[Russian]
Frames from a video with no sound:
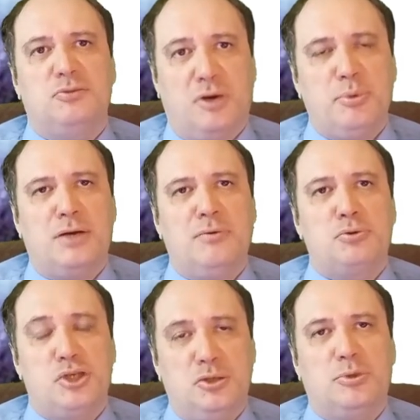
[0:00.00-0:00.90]

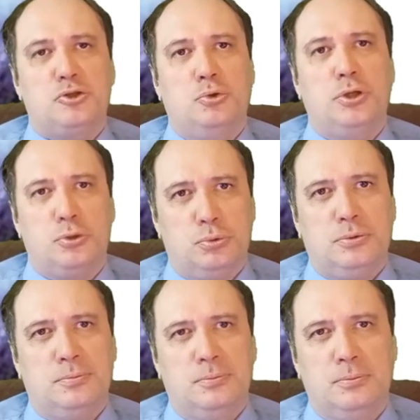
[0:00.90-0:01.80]
сформировавшийся морской народ.
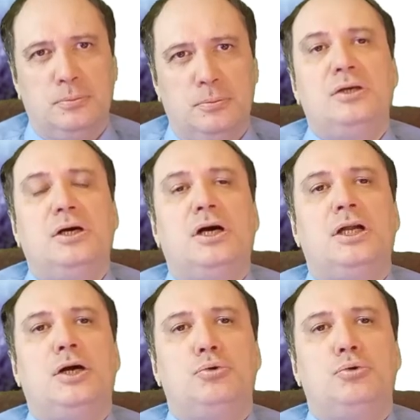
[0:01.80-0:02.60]
Она